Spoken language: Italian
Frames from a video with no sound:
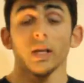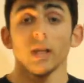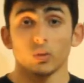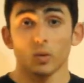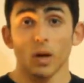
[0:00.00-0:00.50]
In
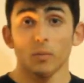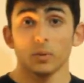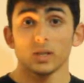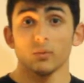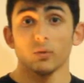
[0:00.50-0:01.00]
natura
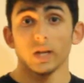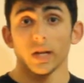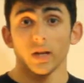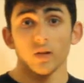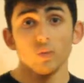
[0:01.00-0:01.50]
possiamo
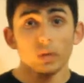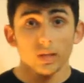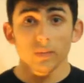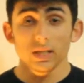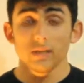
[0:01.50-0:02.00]
vedere due
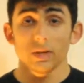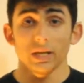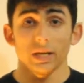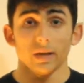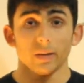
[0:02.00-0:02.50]
tipi di
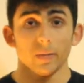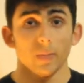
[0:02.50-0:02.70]
simmetrie.